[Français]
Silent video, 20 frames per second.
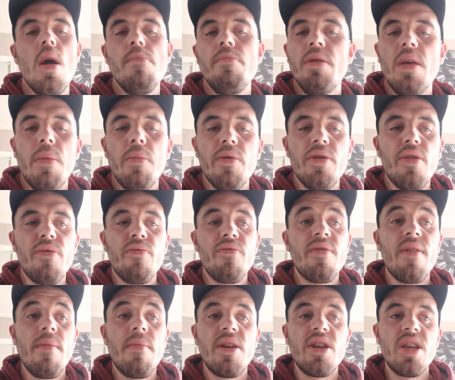Mais vraiment, de toute façon,
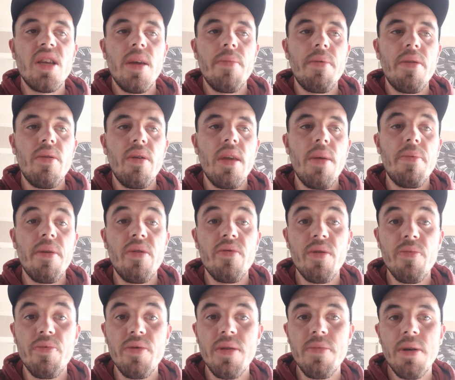ça va marcher, il n'y a, pas de danger
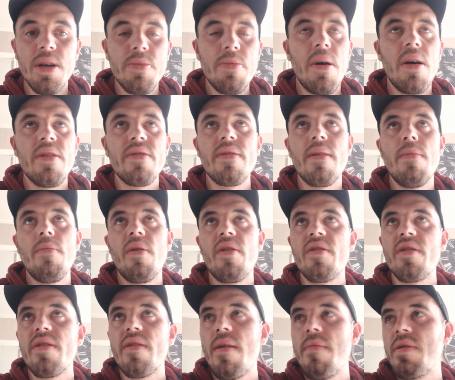pour que ça marche pas, hein. ça va,
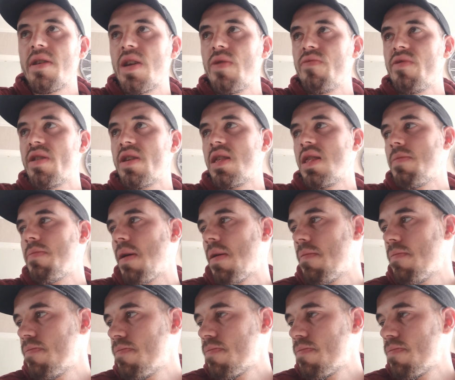ça va marcher, vous inquiétez pas.